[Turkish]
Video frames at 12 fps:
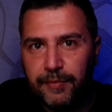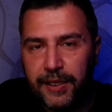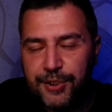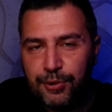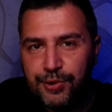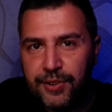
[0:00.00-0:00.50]

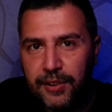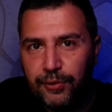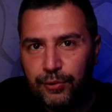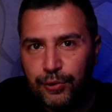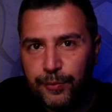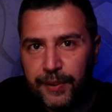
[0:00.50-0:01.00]
Barış Özcan'ın
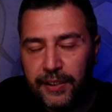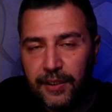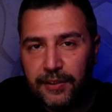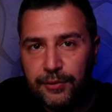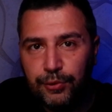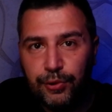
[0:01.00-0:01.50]
YouTube
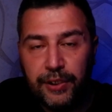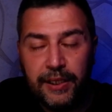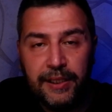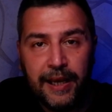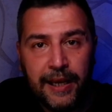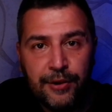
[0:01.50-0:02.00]
kanalı
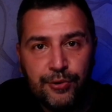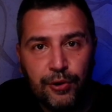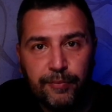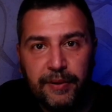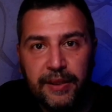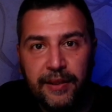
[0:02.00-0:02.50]
Türkiye'de en
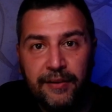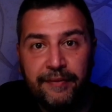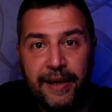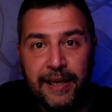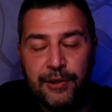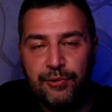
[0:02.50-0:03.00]
çok bilinen
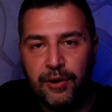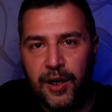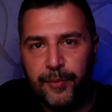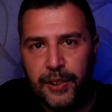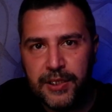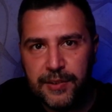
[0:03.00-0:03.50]
ve en çok
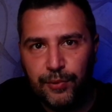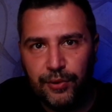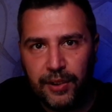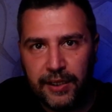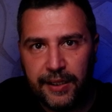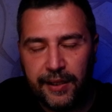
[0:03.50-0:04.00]
abonesi
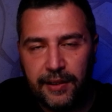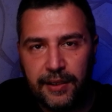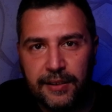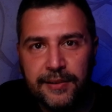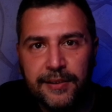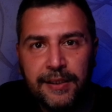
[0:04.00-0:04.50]
bulunan
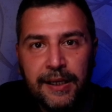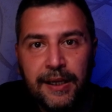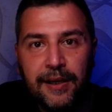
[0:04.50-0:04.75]
kanallardan.